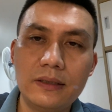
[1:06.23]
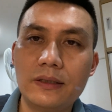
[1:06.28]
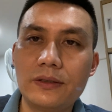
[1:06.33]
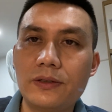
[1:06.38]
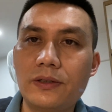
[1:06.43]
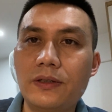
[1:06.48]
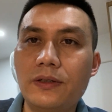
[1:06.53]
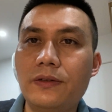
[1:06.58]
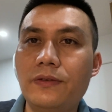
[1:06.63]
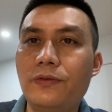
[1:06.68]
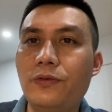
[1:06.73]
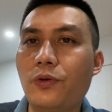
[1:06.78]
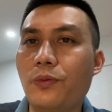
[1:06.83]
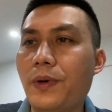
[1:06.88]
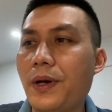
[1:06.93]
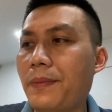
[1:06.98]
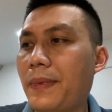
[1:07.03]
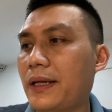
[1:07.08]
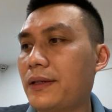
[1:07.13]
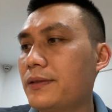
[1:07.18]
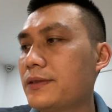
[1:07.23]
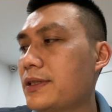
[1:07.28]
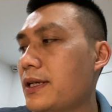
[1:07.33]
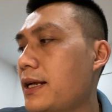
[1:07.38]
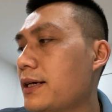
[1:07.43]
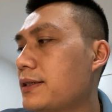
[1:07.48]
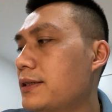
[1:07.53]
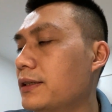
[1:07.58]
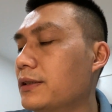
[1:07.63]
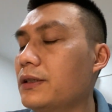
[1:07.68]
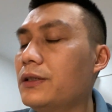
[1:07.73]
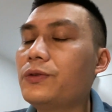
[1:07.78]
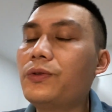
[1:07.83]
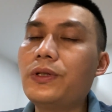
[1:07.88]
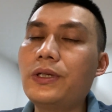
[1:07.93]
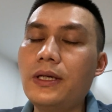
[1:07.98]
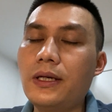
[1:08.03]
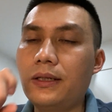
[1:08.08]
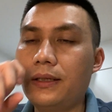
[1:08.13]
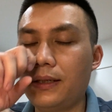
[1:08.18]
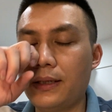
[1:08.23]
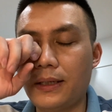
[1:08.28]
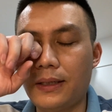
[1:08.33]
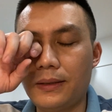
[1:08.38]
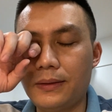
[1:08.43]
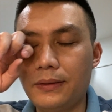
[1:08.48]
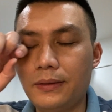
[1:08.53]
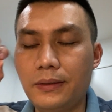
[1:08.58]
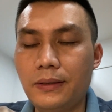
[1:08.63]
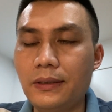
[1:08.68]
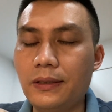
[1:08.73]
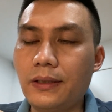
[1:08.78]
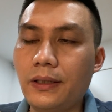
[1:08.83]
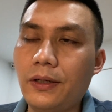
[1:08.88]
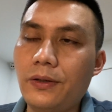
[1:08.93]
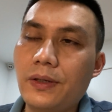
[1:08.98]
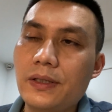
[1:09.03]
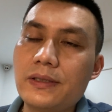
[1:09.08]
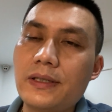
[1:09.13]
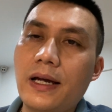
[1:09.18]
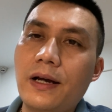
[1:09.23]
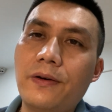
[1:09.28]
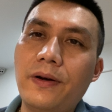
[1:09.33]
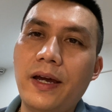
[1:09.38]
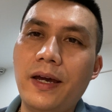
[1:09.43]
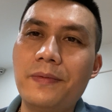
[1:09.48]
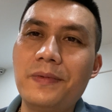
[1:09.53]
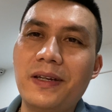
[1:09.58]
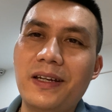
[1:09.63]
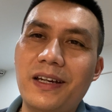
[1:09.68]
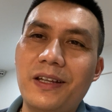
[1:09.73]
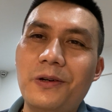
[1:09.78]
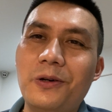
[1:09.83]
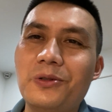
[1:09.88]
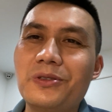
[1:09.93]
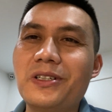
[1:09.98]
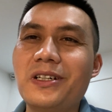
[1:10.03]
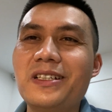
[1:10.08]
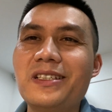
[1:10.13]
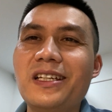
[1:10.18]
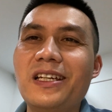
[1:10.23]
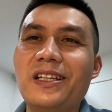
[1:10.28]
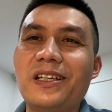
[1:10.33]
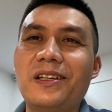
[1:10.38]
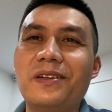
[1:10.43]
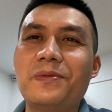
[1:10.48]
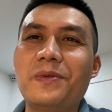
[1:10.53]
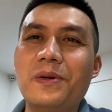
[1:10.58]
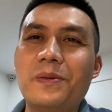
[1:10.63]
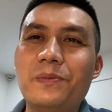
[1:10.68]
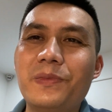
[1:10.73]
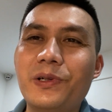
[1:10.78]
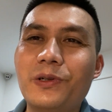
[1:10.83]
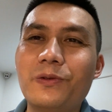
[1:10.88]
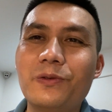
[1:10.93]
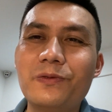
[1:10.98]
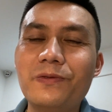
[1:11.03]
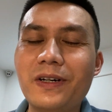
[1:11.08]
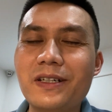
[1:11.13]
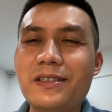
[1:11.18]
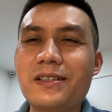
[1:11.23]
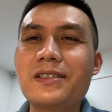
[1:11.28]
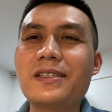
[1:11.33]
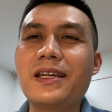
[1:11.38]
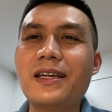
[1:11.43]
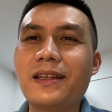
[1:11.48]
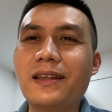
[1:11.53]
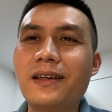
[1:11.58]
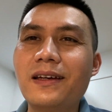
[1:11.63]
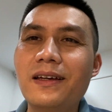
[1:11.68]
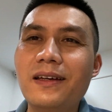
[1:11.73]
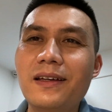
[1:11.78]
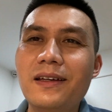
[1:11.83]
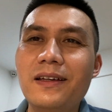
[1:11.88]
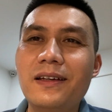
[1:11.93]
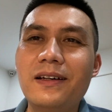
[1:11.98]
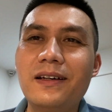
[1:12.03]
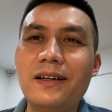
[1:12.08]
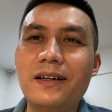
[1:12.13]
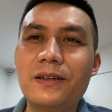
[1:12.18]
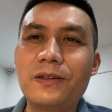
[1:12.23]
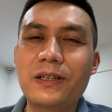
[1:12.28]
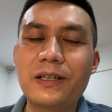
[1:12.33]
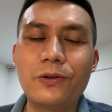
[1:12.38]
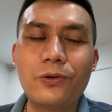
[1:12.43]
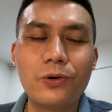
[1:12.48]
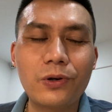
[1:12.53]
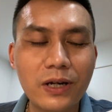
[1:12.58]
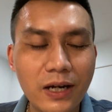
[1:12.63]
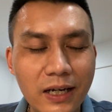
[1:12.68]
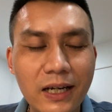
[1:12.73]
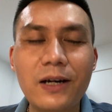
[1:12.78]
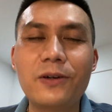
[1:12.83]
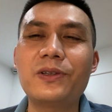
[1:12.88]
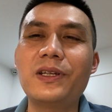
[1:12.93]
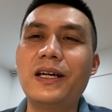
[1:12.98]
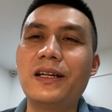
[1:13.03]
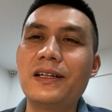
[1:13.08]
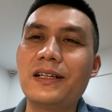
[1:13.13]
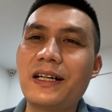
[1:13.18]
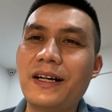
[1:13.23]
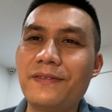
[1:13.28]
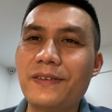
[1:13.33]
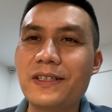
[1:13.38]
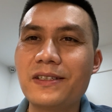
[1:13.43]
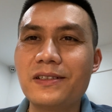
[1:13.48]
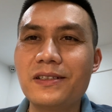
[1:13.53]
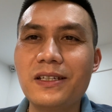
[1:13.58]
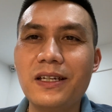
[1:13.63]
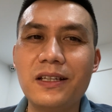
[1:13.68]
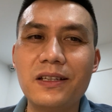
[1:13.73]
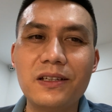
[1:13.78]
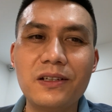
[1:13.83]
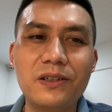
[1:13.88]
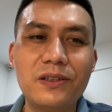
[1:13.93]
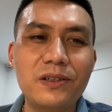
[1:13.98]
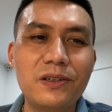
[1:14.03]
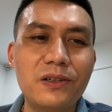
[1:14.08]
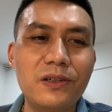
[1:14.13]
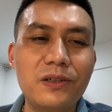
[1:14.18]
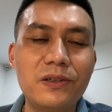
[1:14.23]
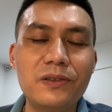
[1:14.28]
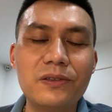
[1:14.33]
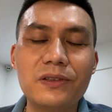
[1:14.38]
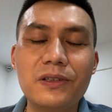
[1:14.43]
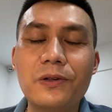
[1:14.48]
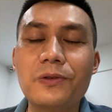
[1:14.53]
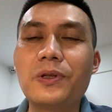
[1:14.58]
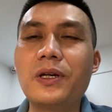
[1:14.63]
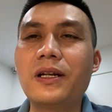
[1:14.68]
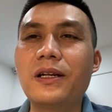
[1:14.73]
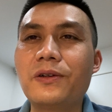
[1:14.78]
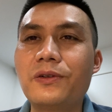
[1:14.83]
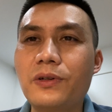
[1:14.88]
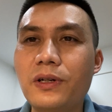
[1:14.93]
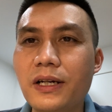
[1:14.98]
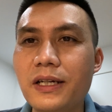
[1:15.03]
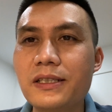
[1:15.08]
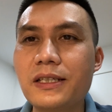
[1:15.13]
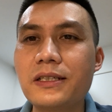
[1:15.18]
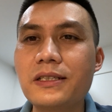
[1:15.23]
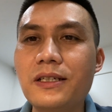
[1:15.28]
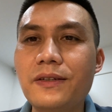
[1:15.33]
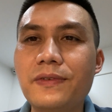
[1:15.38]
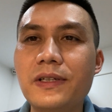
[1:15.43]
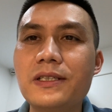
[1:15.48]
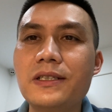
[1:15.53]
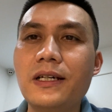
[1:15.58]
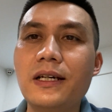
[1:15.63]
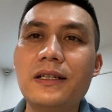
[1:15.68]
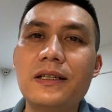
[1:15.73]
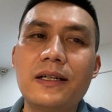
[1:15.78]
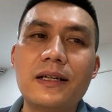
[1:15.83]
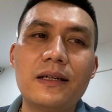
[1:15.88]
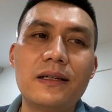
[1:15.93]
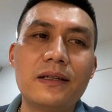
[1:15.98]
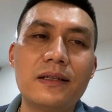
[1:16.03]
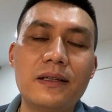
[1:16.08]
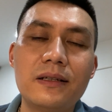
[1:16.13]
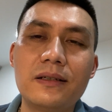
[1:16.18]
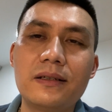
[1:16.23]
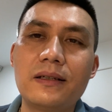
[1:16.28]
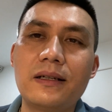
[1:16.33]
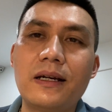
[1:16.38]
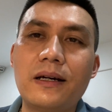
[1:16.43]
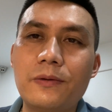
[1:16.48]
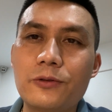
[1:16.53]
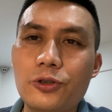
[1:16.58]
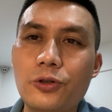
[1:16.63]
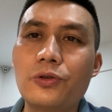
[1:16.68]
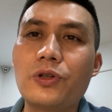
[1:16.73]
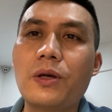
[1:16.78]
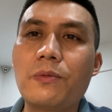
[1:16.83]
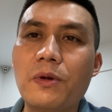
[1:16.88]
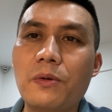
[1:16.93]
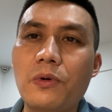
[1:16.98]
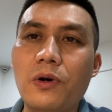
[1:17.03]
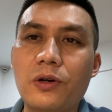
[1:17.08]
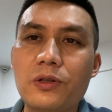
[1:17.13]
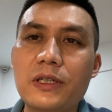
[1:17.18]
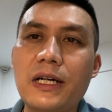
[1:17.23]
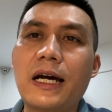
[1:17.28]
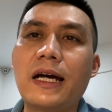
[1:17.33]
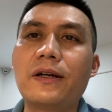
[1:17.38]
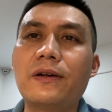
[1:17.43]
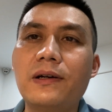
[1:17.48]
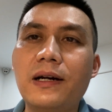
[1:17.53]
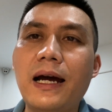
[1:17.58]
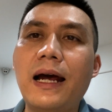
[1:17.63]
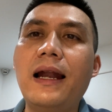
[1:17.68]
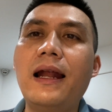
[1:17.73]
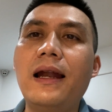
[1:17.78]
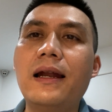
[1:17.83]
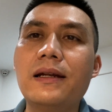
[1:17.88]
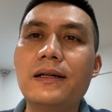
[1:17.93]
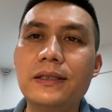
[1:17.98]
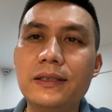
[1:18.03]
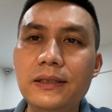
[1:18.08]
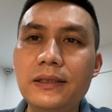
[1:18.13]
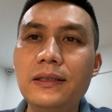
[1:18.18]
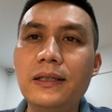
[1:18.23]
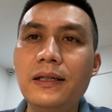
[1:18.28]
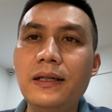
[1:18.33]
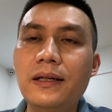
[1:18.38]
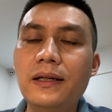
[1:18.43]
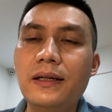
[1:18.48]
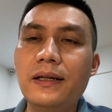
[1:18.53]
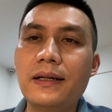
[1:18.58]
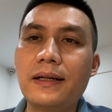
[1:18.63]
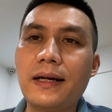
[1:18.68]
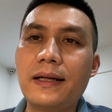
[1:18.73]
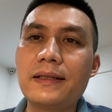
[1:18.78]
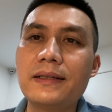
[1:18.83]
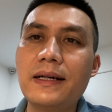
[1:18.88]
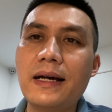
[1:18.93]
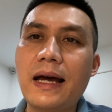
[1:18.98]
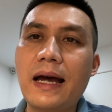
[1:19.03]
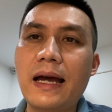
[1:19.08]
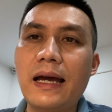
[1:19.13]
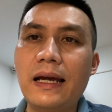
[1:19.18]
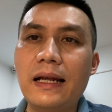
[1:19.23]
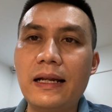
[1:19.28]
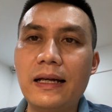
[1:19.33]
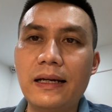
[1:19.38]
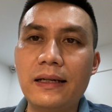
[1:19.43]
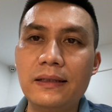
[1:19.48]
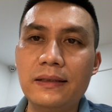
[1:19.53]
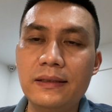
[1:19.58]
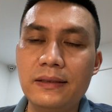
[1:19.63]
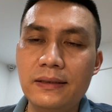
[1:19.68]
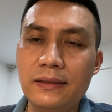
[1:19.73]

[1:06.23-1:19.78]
nó phủ bề mặt nó rất là cứng. Tuy nhiên thì theo đánh giá của em thì cái đồ chơi gì thì mình cũng phải giữ gìn, cái đồ càng cao tiền này càng phải giữ gìn. Nó đầu tiên là nó cái giá trị vật chất, là số tiền mình bỏ ra nó khá là lớn. Cái thứ hai là